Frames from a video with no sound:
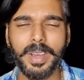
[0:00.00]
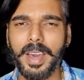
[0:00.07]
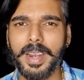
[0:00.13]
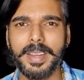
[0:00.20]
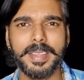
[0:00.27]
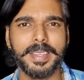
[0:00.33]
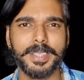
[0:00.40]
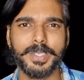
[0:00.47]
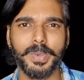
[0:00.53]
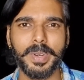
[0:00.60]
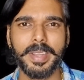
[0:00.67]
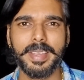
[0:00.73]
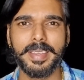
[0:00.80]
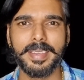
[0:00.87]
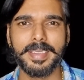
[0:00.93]
ஏதோ காரணத்தை
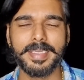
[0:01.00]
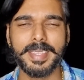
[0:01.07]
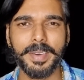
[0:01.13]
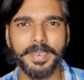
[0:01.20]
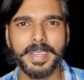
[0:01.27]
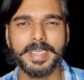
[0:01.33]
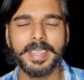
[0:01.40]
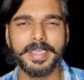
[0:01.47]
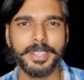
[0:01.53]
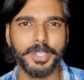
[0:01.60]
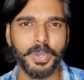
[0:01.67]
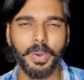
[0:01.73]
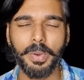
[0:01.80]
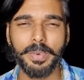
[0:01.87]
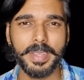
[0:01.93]
சொல்லி தவிர்த்து அந்த
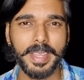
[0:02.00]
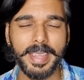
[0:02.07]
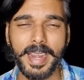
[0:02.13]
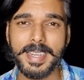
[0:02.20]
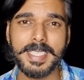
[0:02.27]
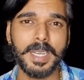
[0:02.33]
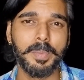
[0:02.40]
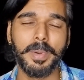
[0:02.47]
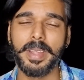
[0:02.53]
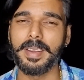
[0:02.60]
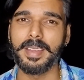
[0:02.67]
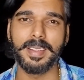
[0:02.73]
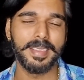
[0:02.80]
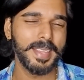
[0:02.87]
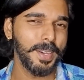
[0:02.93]
ஷோவை வந்து கேன்சல்
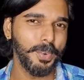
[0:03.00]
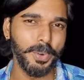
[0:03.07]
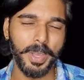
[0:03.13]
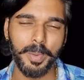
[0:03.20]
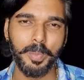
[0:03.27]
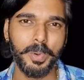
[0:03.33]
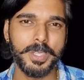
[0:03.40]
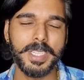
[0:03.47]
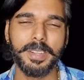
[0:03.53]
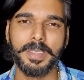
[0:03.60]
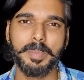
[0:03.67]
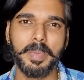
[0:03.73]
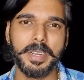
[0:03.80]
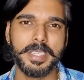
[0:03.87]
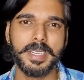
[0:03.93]
பண்ணியிருக்கிறத அவருடைய போஸ்ட்டில்
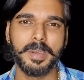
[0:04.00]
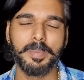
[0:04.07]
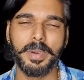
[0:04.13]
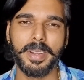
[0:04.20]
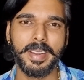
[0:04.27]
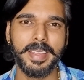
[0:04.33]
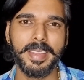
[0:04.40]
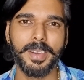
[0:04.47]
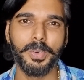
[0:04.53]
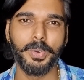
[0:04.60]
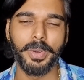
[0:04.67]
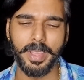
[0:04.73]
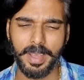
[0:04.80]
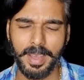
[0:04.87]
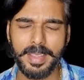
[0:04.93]
வந்து மென்ஷன் பண்ணி
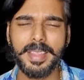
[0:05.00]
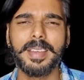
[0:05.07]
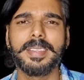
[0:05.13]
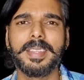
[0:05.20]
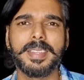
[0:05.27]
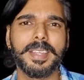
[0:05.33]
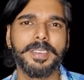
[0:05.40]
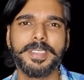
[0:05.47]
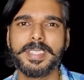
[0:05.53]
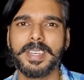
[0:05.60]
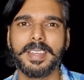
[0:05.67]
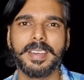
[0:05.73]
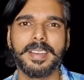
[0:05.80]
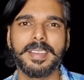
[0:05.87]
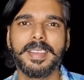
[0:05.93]
அவருடைய ஆதங்கத்தை
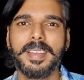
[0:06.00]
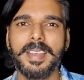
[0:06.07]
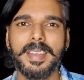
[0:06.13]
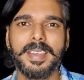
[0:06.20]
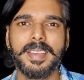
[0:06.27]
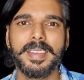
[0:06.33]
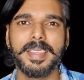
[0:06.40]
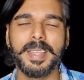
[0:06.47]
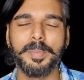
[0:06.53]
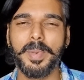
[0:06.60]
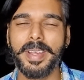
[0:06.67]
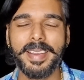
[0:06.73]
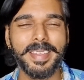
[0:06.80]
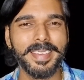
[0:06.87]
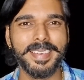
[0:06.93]
தெரிவிச்சிருக்காரு இந்த
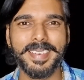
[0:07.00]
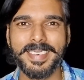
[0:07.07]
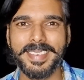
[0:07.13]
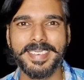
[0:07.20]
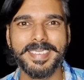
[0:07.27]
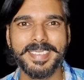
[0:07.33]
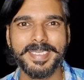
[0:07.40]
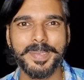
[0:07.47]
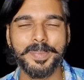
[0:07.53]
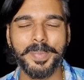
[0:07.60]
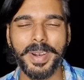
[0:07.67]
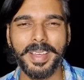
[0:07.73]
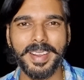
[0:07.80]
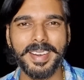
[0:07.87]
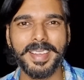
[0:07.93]
மாதிரி
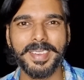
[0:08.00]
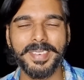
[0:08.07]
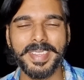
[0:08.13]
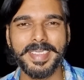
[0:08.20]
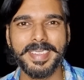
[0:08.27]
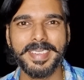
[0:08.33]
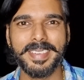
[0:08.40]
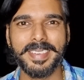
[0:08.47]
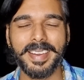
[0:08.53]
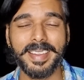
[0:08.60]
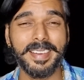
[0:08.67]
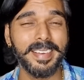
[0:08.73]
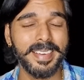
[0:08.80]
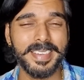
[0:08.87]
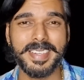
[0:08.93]
படங்களுக்கு வந்து
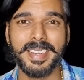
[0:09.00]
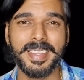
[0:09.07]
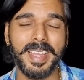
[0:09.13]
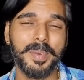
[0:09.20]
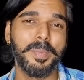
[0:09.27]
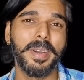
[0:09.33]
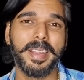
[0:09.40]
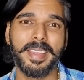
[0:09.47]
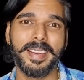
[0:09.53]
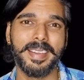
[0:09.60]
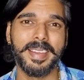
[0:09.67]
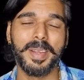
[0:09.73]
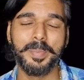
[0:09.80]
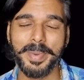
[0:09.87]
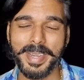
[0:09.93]
ரெக்கக்னிஷன்
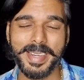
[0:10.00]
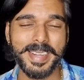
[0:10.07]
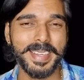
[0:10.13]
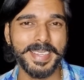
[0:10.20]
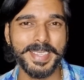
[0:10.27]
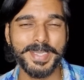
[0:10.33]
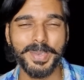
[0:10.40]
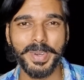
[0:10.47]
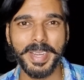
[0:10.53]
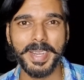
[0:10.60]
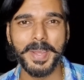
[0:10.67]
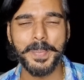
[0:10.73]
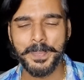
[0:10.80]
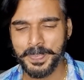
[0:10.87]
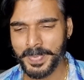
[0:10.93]
தரமாட்டேங்கிறாங்க அப்படின்னு
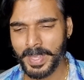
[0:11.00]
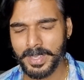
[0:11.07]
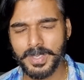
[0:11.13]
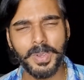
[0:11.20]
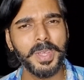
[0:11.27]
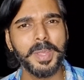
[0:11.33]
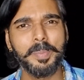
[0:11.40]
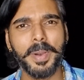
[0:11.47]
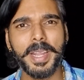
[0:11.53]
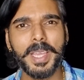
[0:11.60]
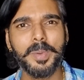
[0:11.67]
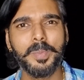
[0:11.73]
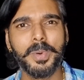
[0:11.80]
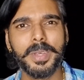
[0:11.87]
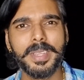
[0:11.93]
சொல்லிட்டு ஸோ அதை
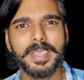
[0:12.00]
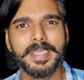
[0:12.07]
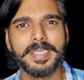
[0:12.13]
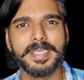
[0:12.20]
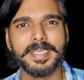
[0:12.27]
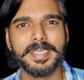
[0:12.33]
படிக்கும்போது